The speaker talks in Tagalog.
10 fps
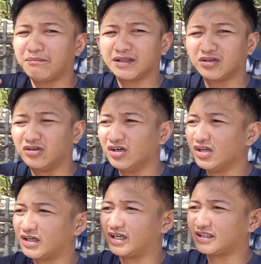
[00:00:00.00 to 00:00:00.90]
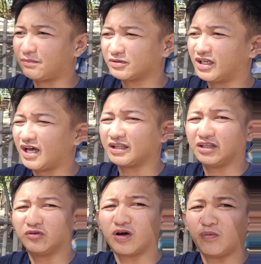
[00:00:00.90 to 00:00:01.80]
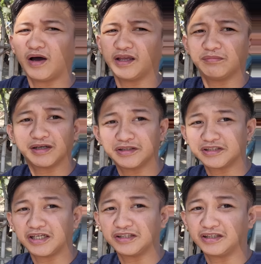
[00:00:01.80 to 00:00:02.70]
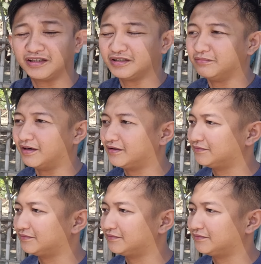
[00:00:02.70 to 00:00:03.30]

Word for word: bato ka, tapos kalahati ng kawayan maganda sana tingnan di ba